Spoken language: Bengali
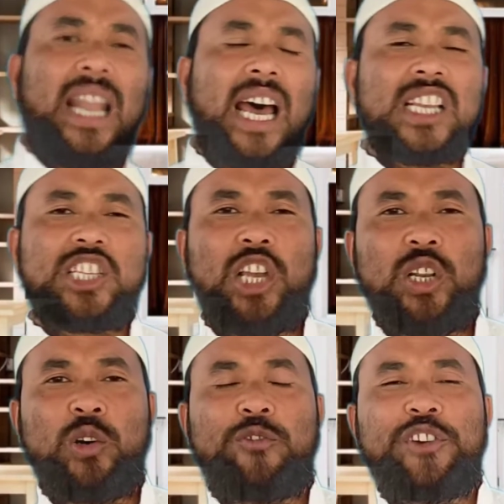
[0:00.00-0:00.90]
আলা
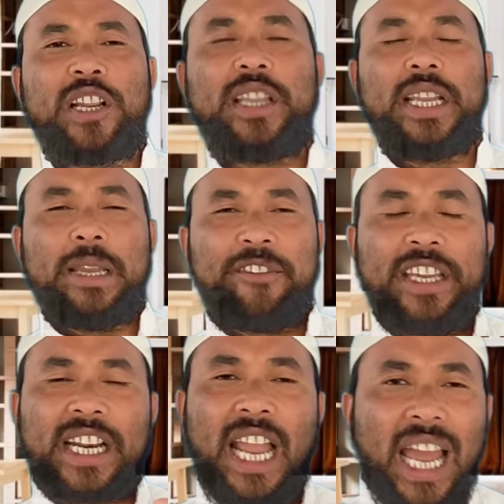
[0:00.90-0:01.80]
সল্লু ফির
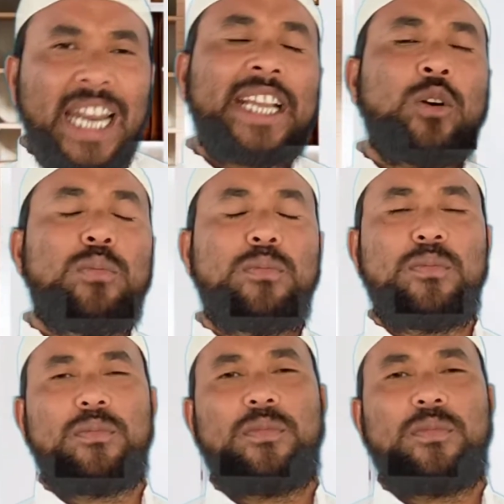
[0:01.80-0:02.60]
ফি রেহালিকুম